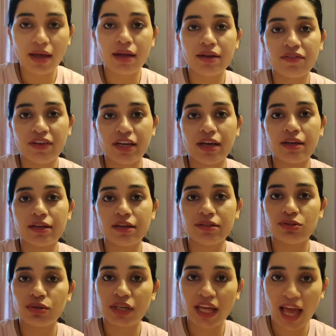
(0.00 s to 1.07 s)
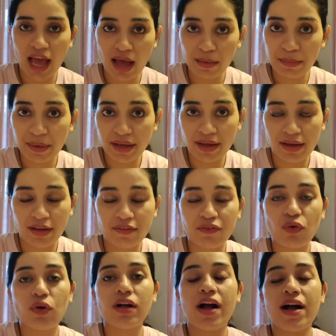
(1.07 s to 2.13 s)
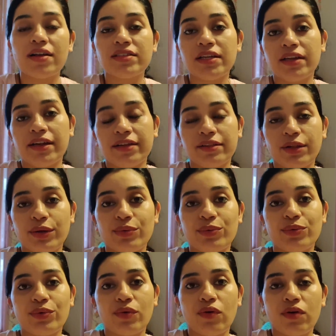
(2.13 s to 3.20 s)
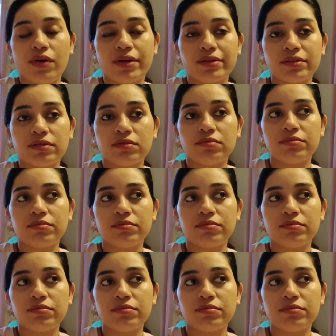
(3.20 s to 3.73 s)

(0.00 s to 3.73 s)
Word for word: अनविका की जो कैप है वो कहाँ से लेती हूँ और